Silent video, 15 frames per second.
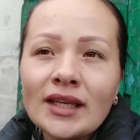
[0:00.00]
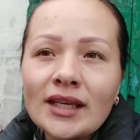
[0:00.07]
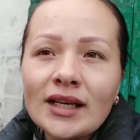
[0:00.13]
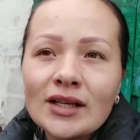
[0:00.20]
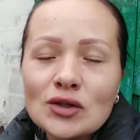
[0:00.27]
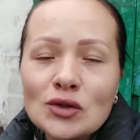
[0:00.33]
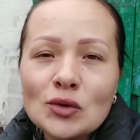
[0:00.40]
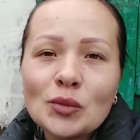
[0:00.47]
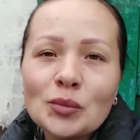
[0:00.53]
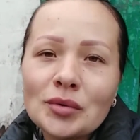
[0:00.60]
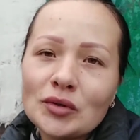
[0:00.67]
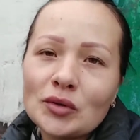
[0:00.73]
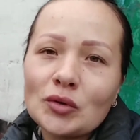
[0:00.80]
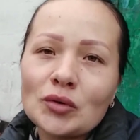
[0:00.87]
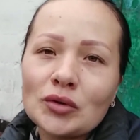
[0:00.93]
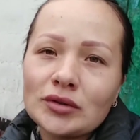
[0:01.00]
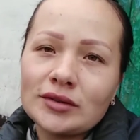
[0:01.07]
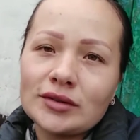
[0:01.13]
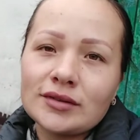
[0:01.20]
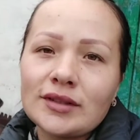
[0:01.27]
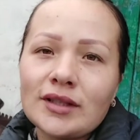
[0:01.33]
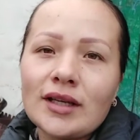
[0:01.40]
я жду пин-код,
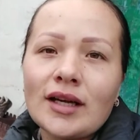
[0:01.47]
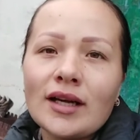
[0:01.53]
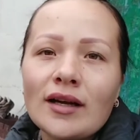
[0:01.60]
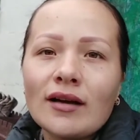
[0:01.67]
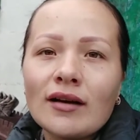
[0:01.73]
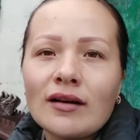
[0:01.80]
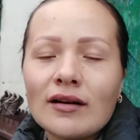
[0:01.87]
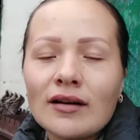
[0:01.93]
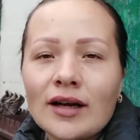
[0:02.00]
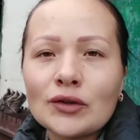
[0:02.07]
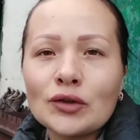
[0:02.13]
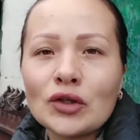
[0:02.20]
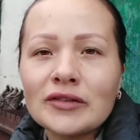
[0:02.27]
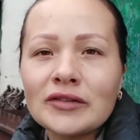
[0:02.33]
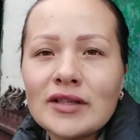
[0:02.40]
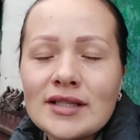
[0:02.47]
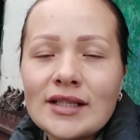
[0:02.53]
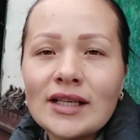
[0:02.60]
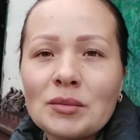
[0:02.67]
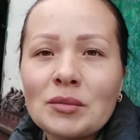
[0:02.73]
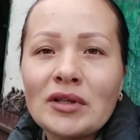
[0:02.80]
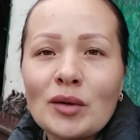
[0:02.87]
а, который
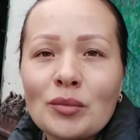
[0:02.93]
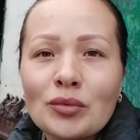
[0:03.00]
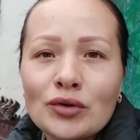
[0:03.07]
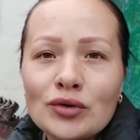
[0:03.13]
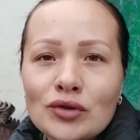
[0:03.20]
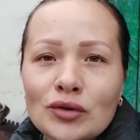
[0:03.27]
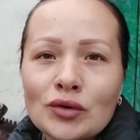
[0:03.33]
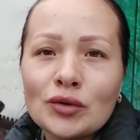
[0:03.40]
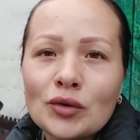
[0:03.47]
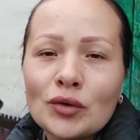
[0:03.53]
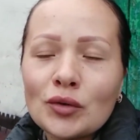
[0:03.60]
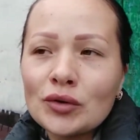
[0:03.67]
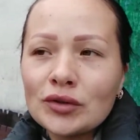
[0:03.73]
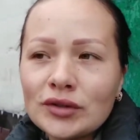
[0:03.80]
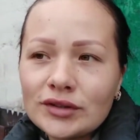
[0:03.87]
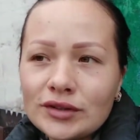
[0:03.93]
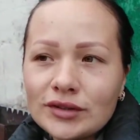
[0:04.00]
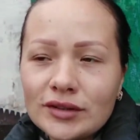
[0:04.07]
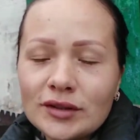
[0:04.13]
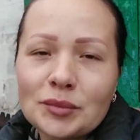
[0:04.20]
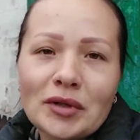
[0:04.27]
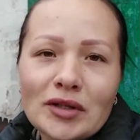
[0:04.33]
выслали мне на почту от э,